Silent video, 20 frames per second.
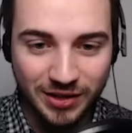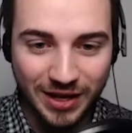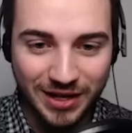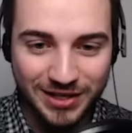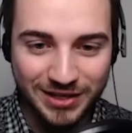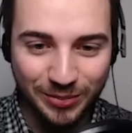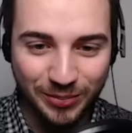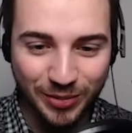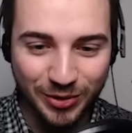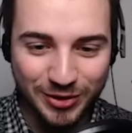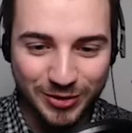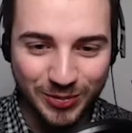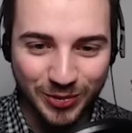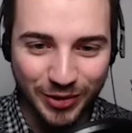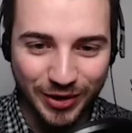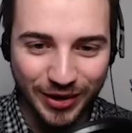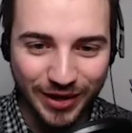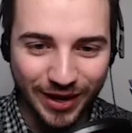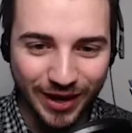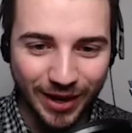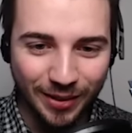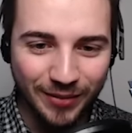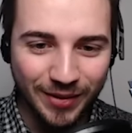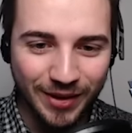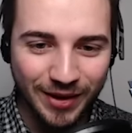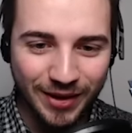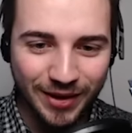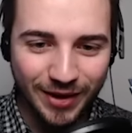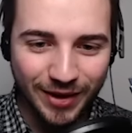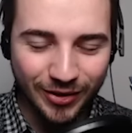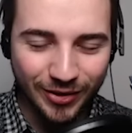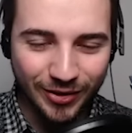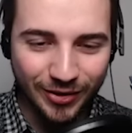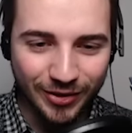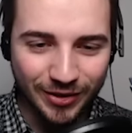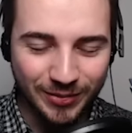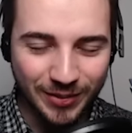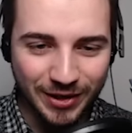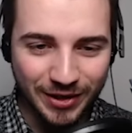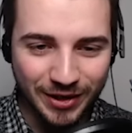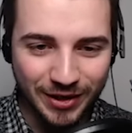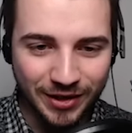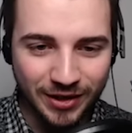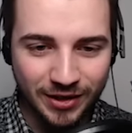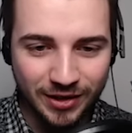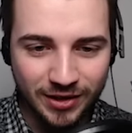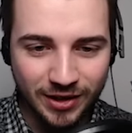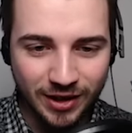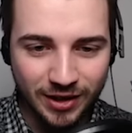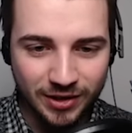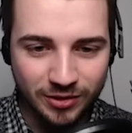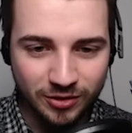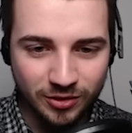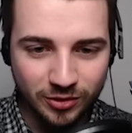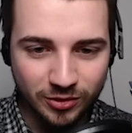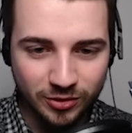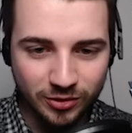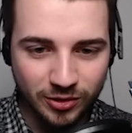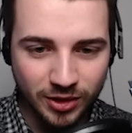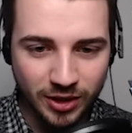als der Postbote kam und bei dir geklingelt hat und du